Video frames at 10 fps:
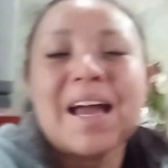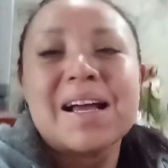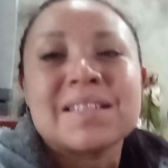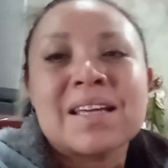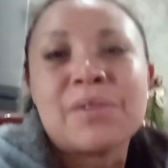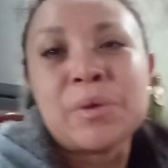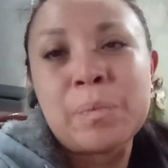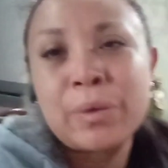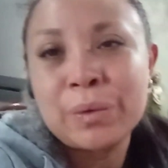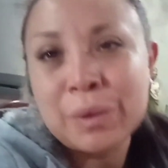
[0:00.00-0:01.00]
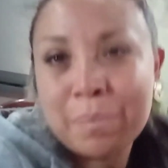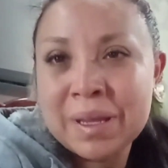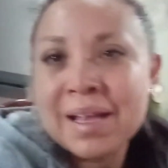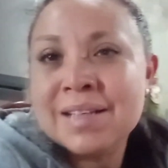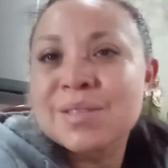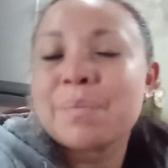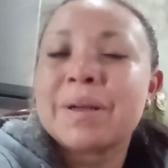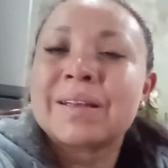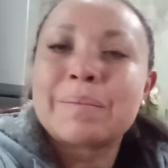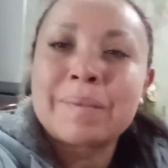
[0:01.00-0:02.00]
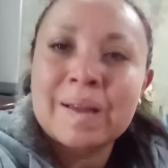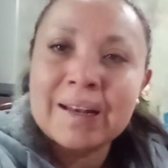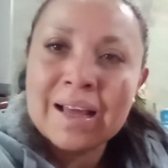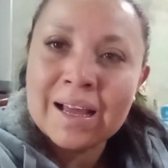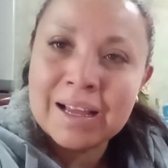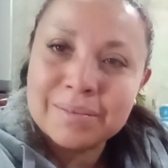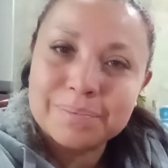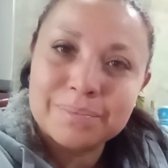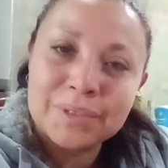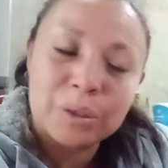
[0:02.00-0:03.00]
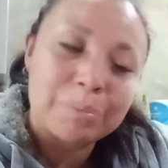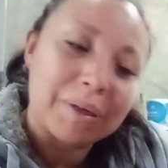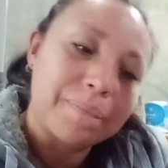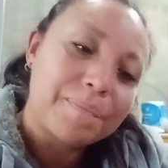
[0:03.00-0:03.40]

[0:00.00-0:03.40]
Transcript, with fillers: Así que fui por otro pedazo para tapar la ropa.